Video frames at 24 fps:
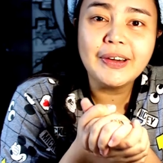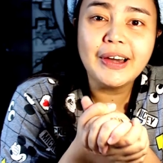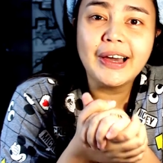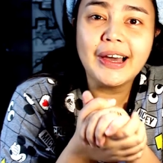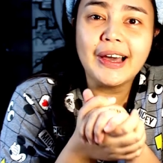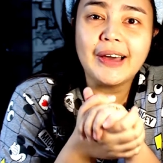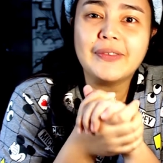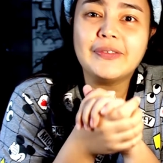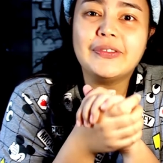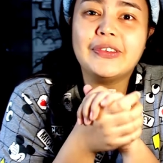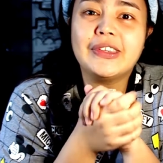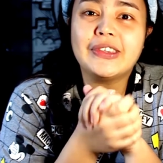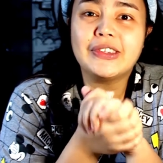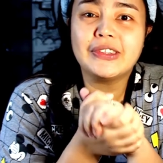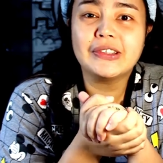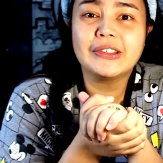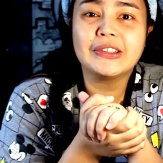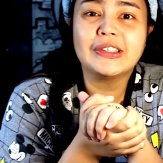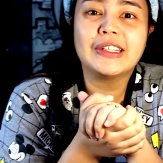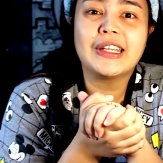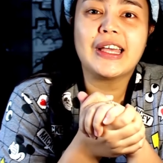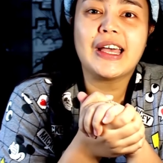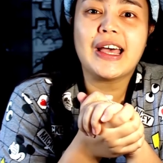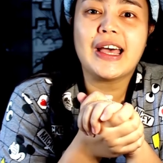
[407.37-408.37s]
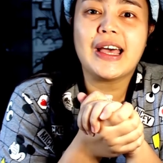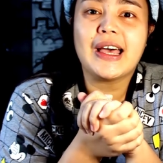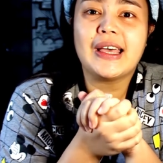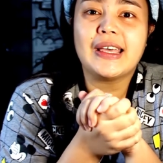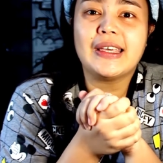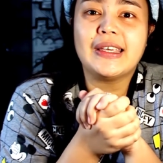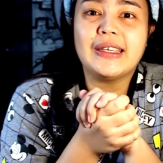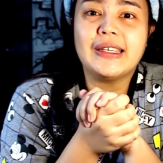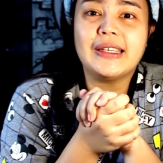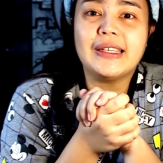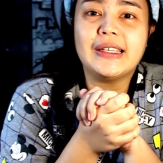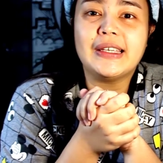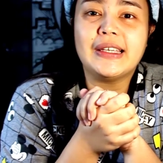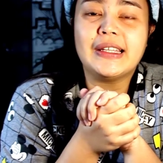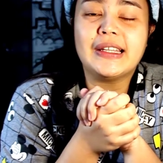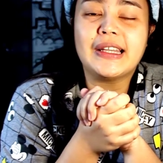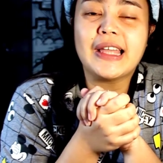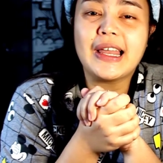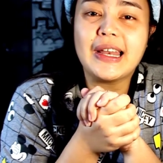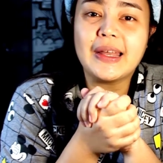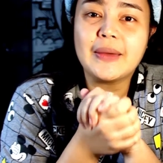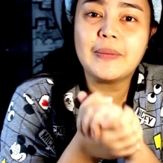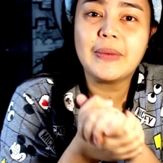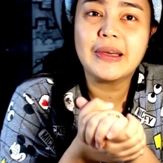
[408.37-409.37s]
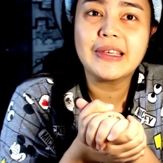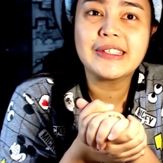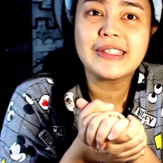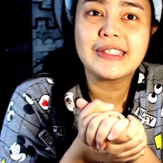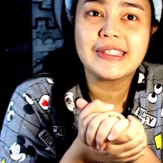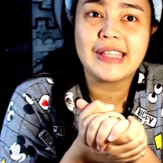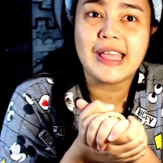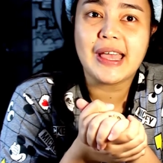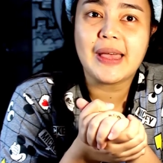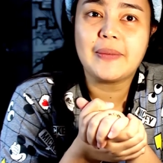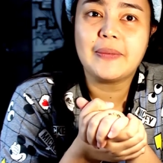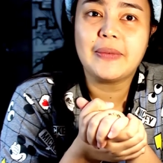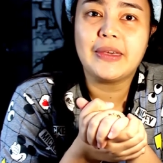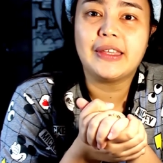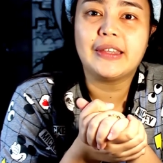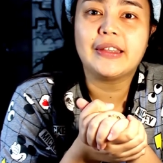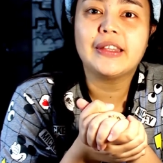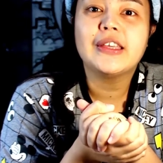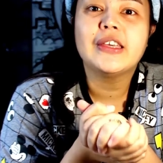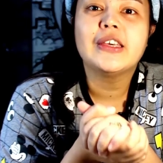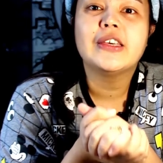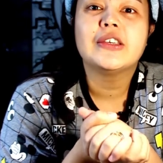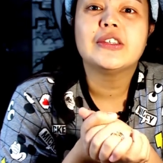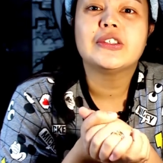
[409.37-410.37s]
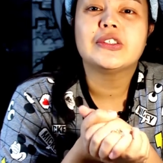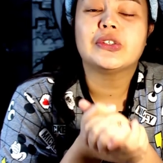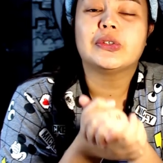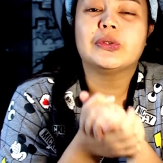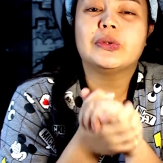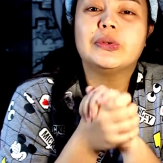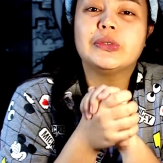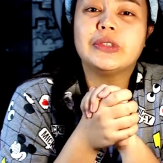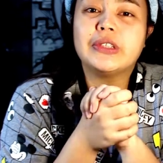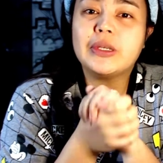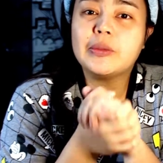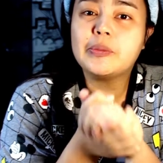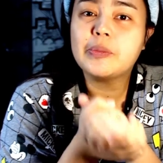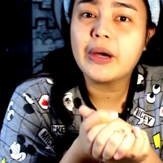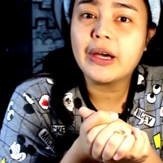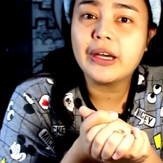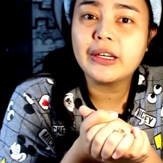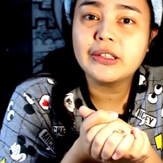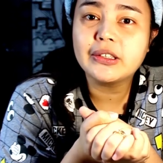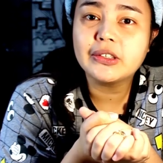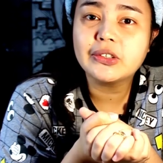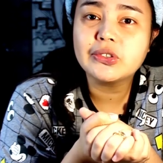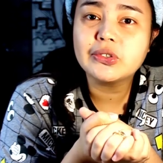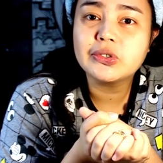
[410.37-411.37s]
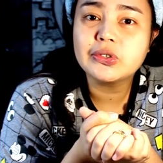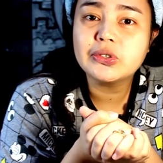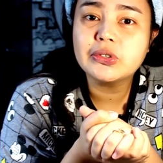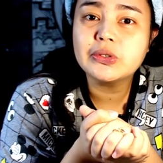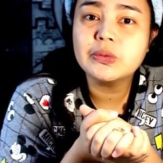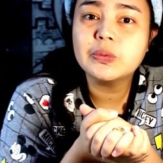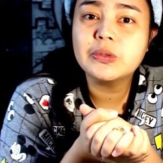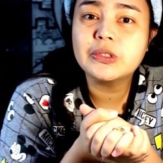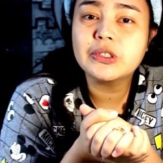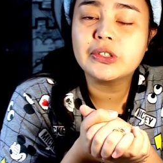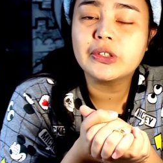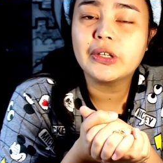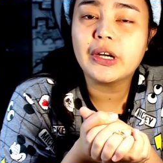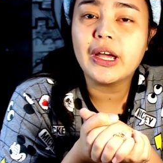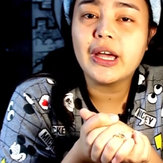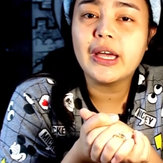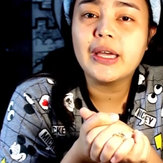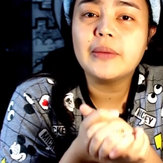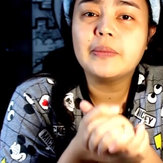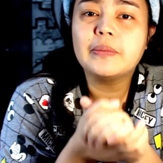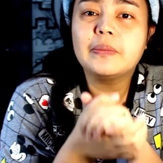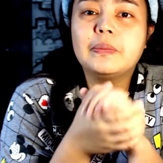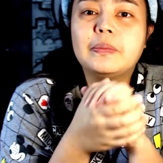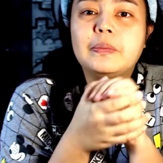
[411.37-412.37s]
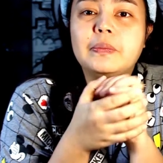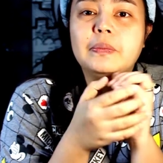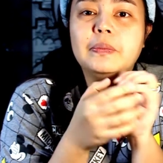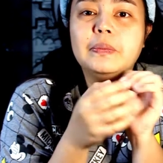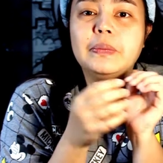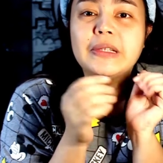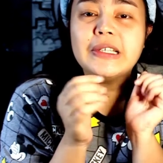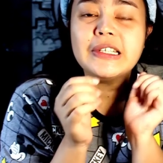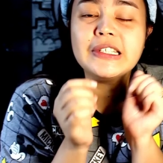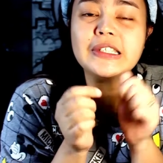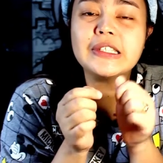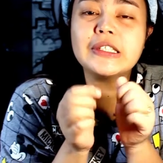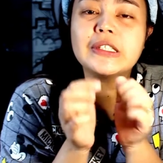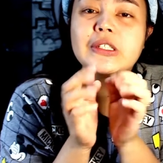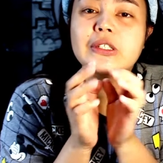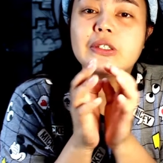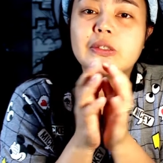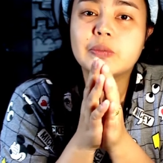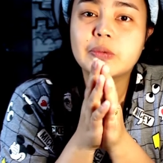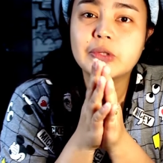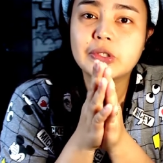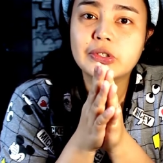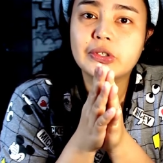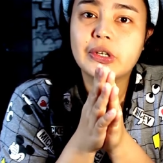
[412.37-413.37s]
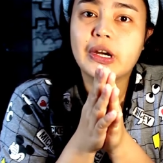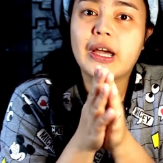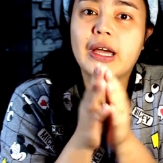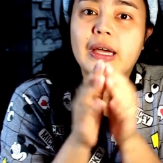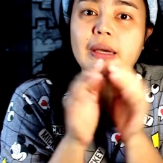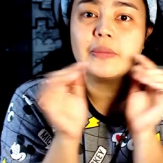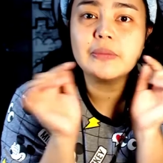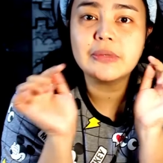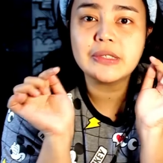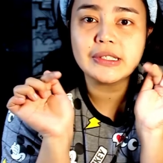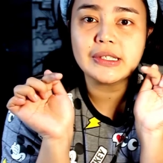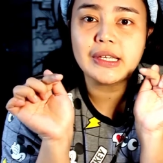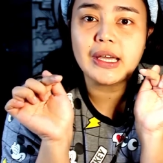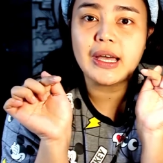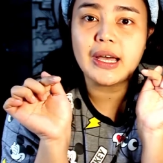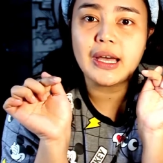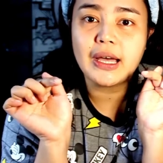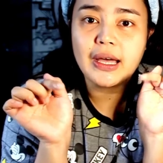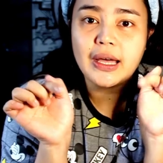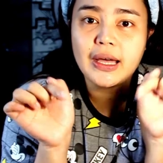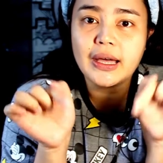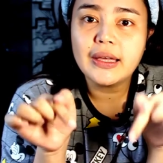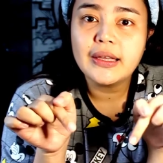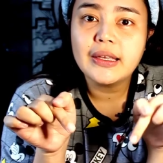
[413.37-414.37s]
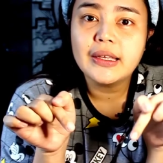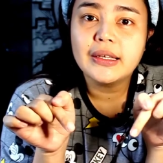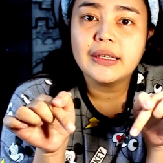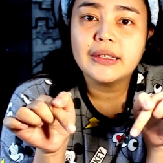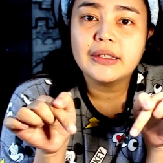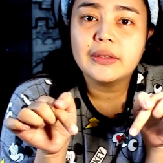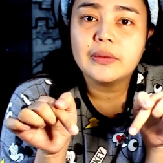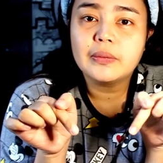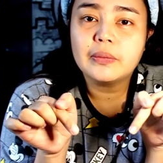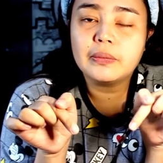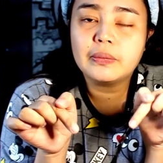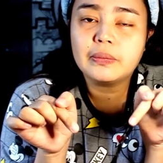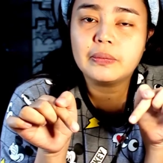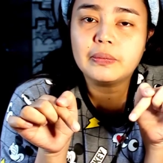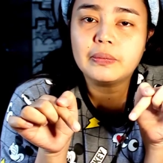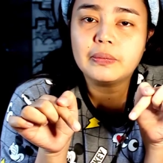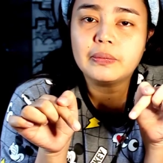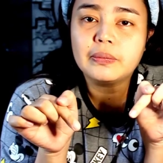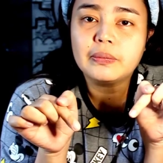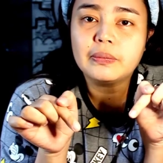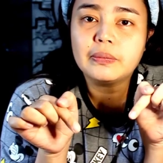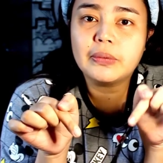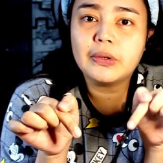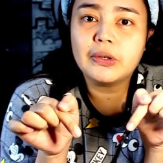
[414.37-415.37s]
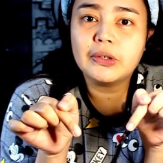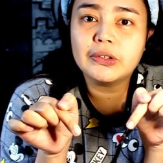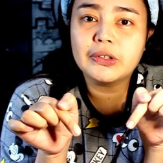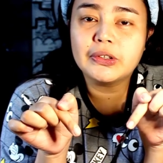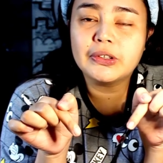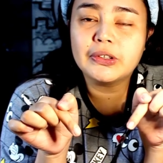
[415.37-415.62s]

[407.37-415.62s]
mga video na ilalabas namin. So, kung di pa kayo nagsusubscribe, please subscribe sa bot,